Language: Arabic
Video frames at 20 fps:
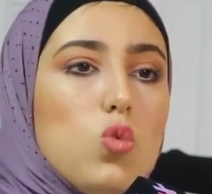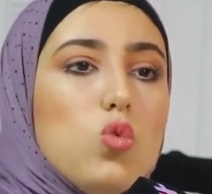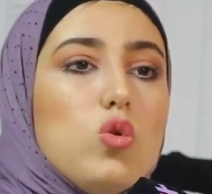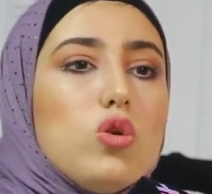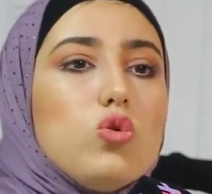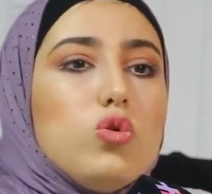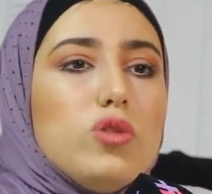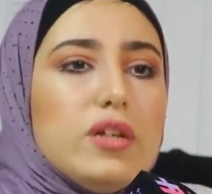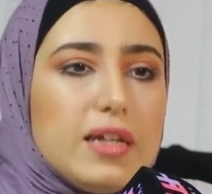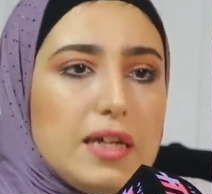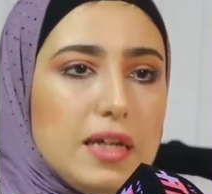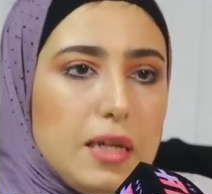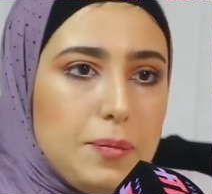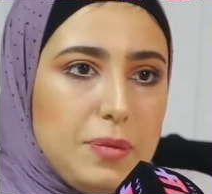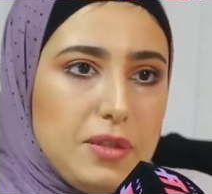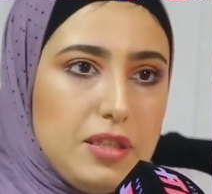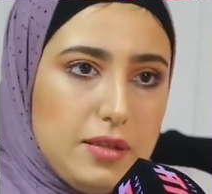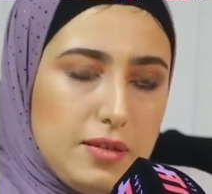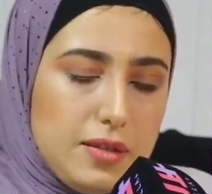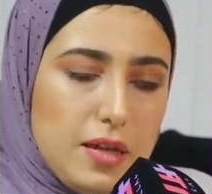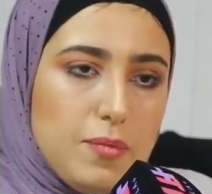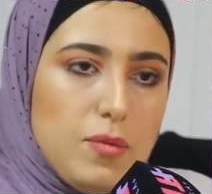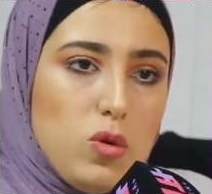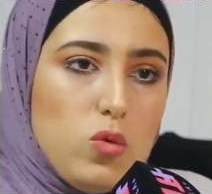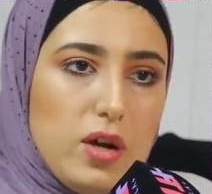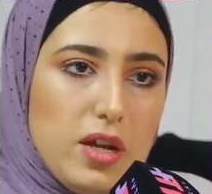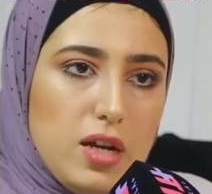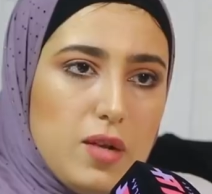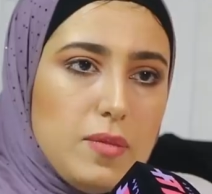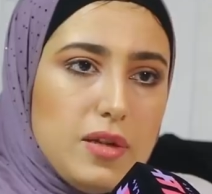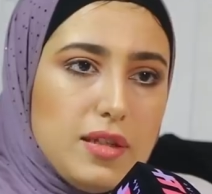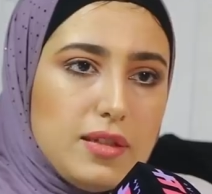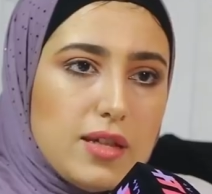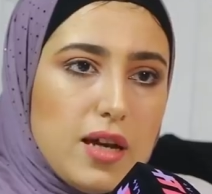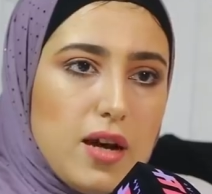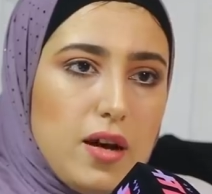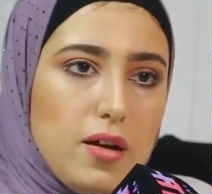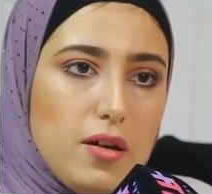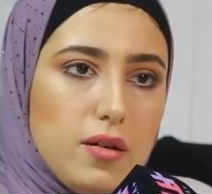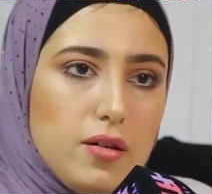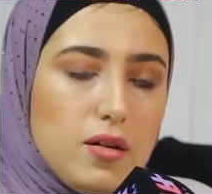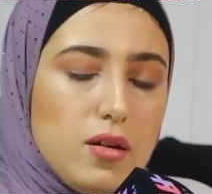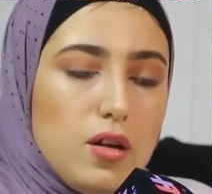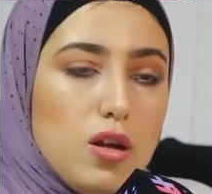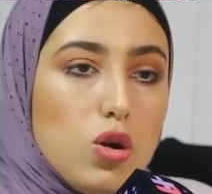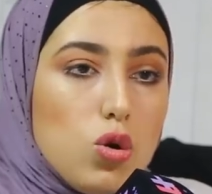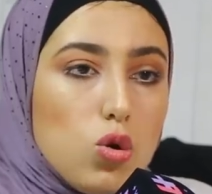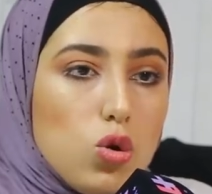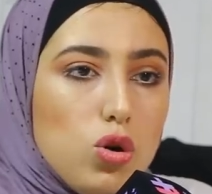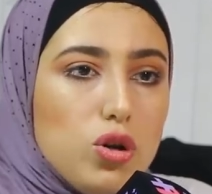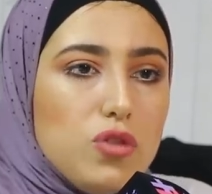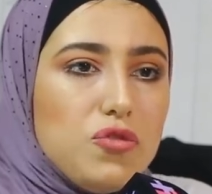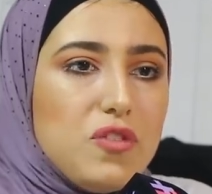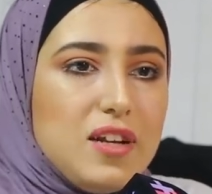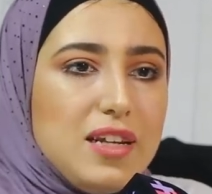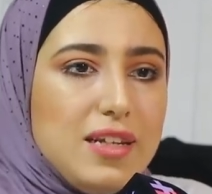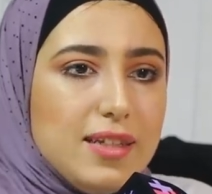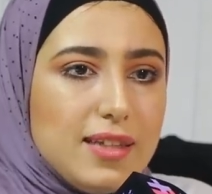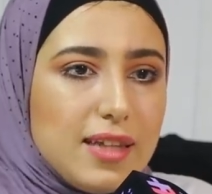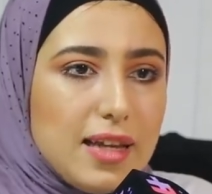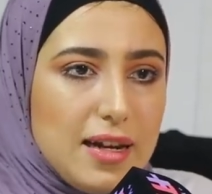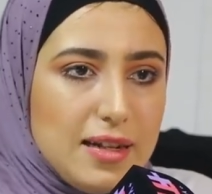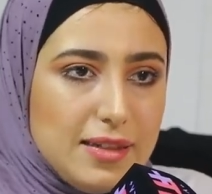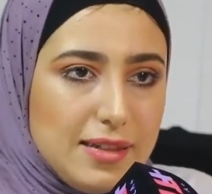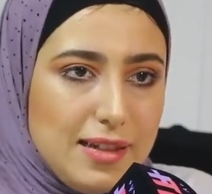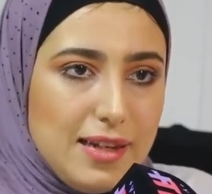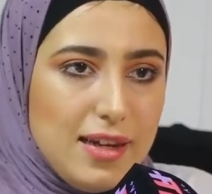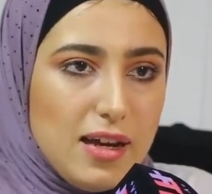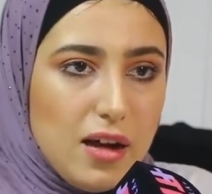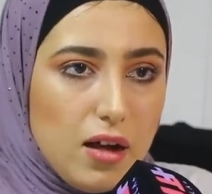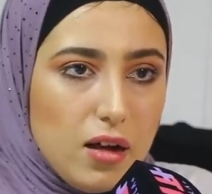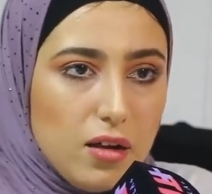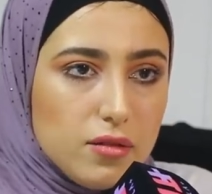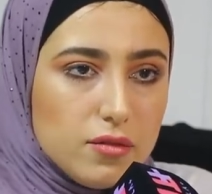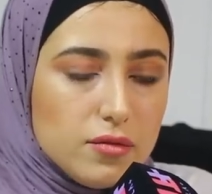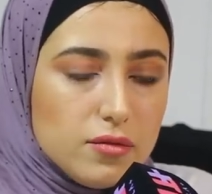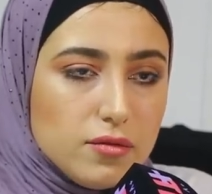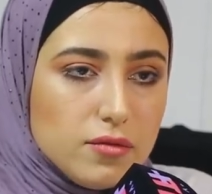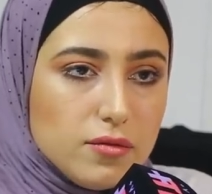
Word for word: وكون غير بت زعما وانا مرتاحه الغرفه اللي دخلت ليها